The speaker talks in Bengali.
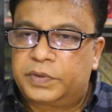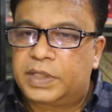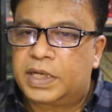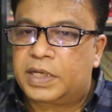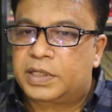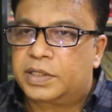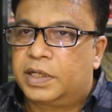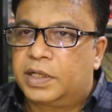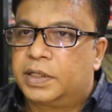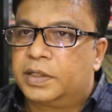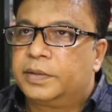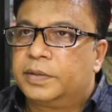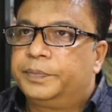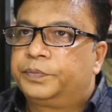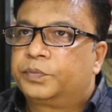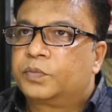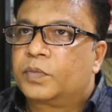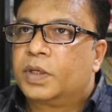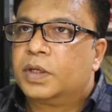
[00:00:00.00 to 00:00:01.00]
দেশলাই
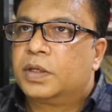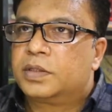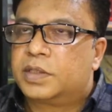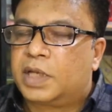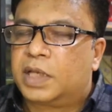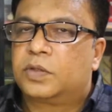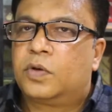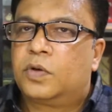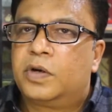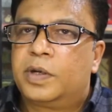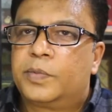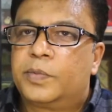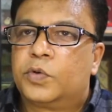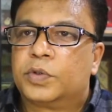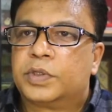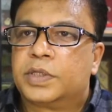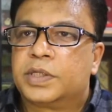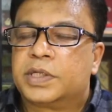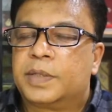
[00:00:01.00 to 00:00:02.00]
জাদুঘর আমি
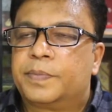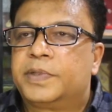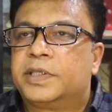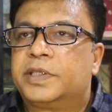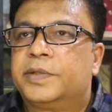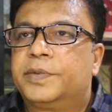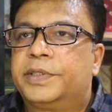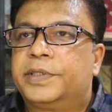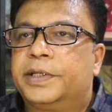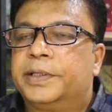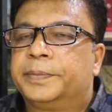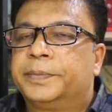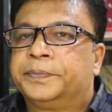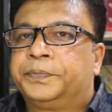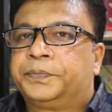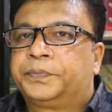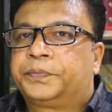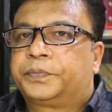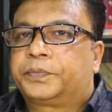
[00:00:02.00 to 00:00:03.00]
করতে চাই পৃথিবীতে
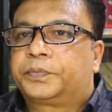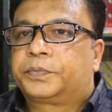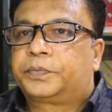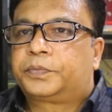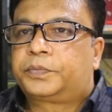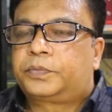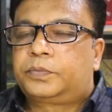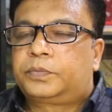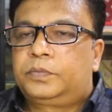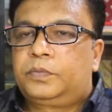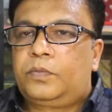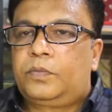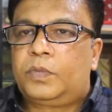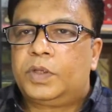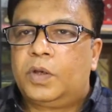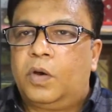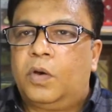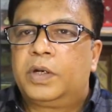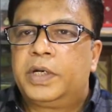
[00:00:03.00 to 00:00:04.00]

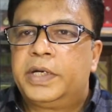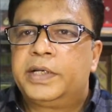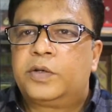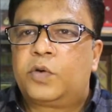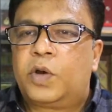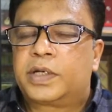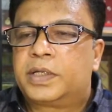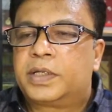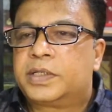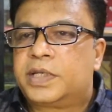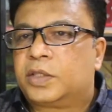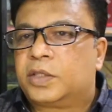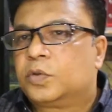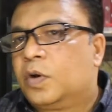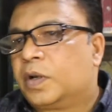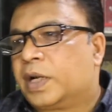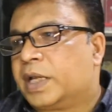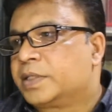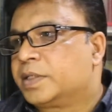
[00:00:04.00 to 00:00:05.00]
অলরেডি কয়েকটা
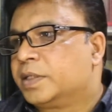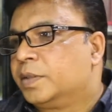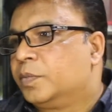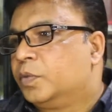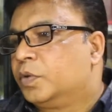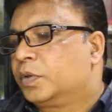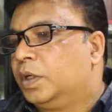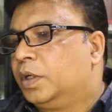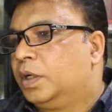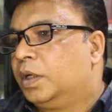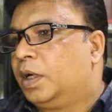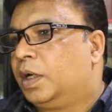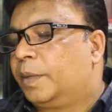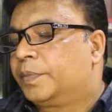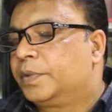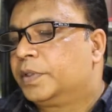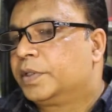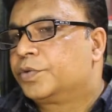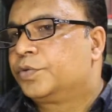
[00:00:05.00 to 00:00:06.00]
জাদুঘর আছে এবং
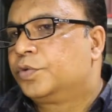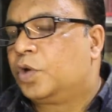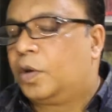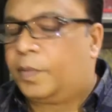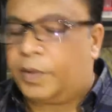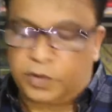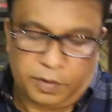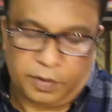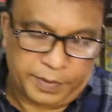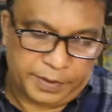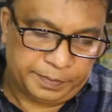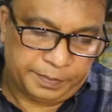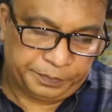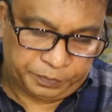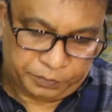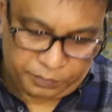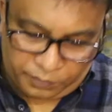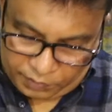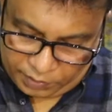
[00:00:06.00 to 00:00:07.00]
আপনারা শুনে অবাক হবেন
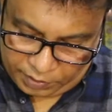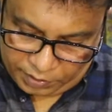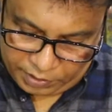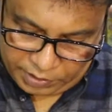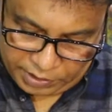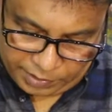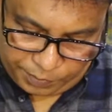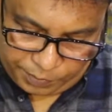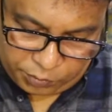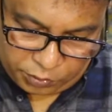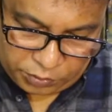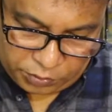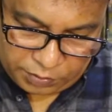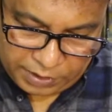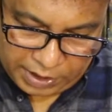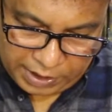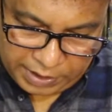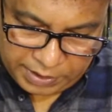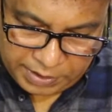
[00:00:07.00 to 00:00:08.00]
যে
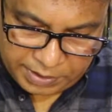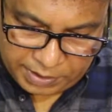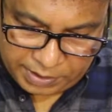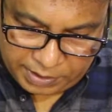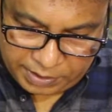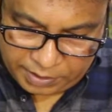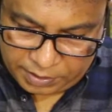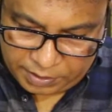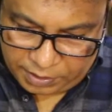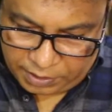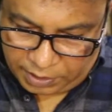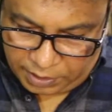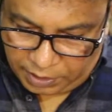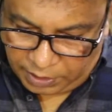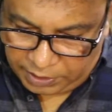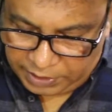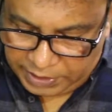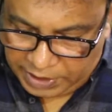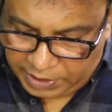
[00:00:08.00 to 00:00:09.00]
পর্তুগালে যে
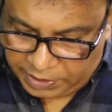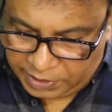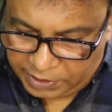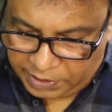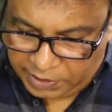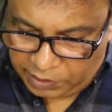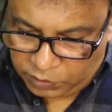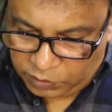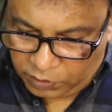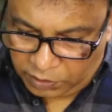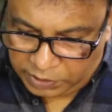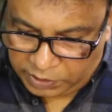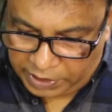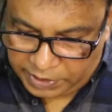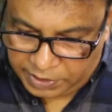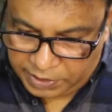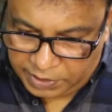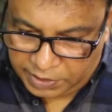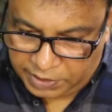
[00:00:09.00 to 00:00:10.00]
দেশলাই জাদুঘরটা
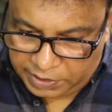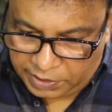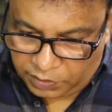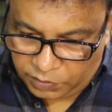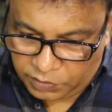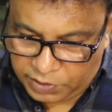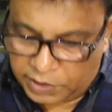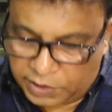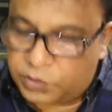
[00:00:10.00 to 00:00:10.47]
আছে সেটা হচ্ছে